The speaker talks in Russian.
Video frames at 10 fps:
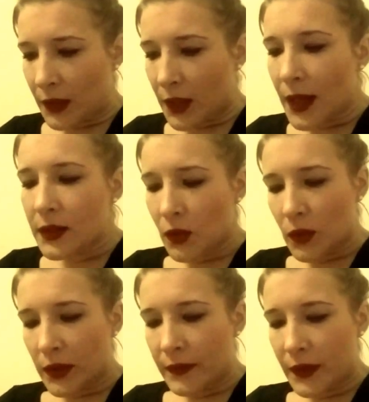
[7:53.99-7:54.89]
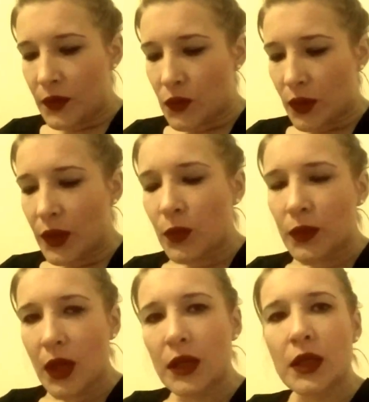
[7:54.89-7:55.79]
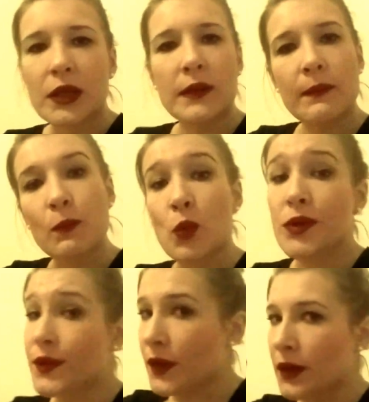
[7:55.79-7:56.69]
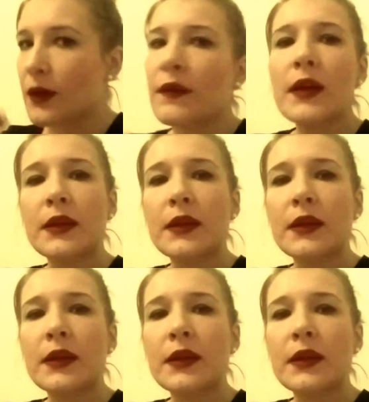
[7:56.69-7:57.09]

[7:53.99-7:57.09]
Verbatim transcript: Ладно, он говорит всю книгу, надо мозг тренировать,